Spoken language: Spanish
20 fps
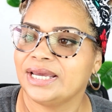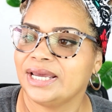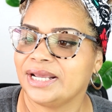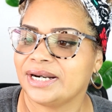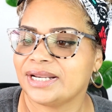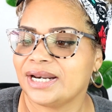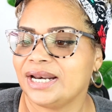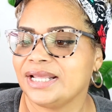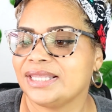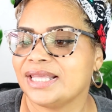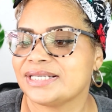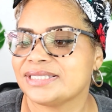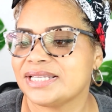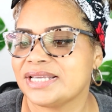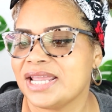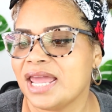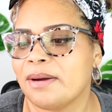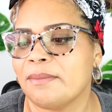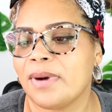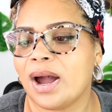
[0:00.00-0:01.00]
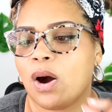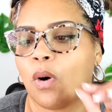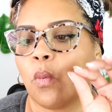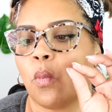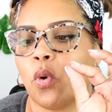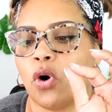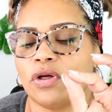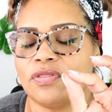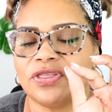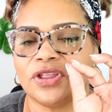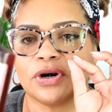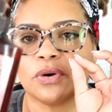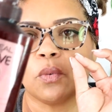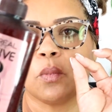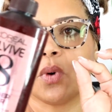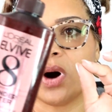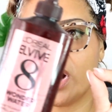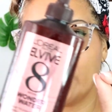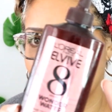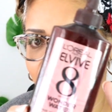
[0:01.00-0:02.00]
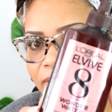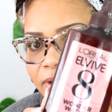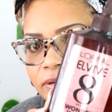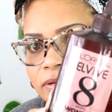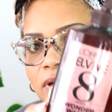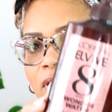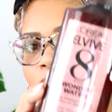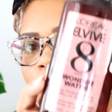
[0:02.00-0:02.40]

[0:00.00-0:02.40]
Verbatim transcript: En realidad se llama Wonder Water.